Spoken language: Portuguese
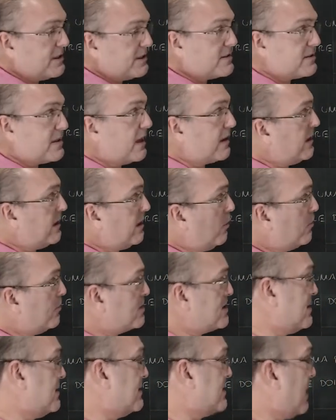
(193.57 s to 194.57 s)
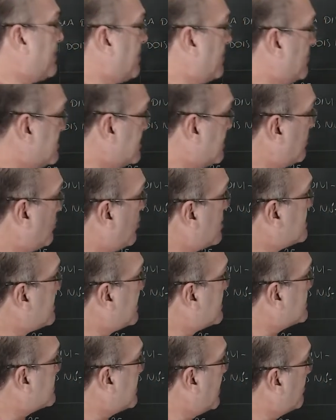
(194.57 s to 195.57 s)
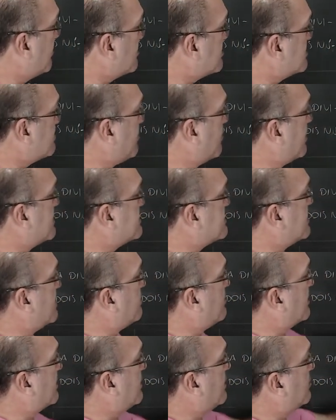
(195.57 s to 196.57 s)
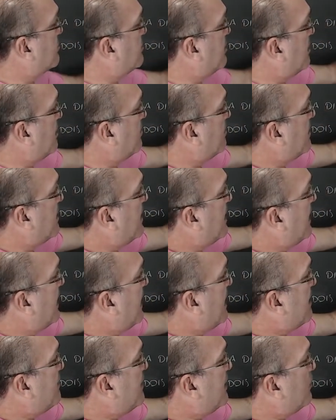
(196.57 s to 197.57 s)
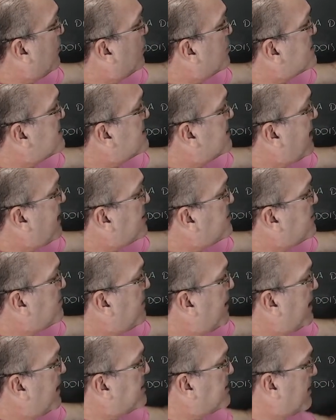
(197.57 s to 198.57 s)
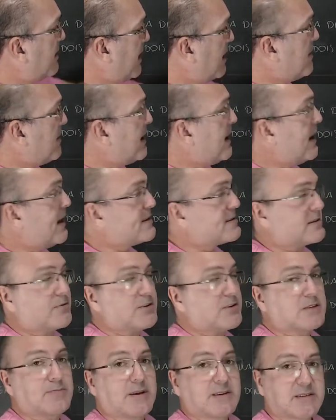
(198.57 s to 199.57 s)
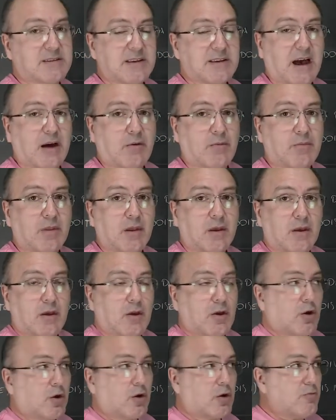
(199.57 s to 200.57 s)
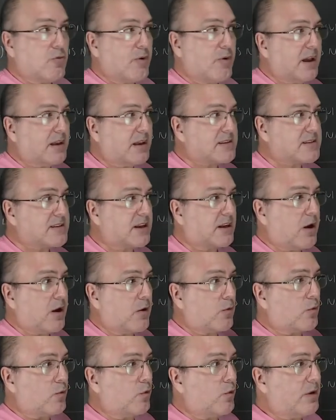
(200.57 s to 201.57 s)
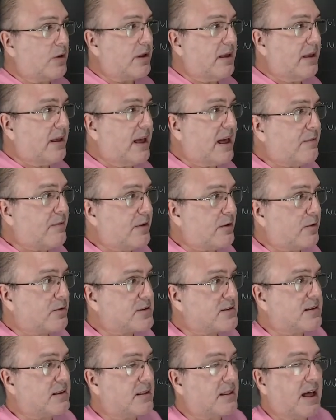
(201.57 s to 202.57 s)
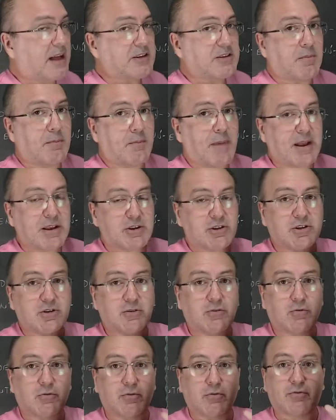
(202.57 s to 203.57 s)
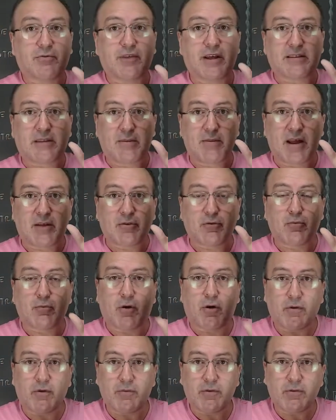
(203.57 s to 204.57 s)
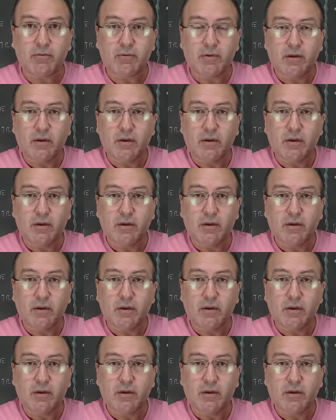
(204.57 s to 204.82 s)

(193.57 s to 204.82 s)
tá aqui eu citar para você dois exemplos. Por exemplo, aqui eu tenho a velocidade média, é uma razão especial. Como é que se calcula a velocidade média de um determinado móvel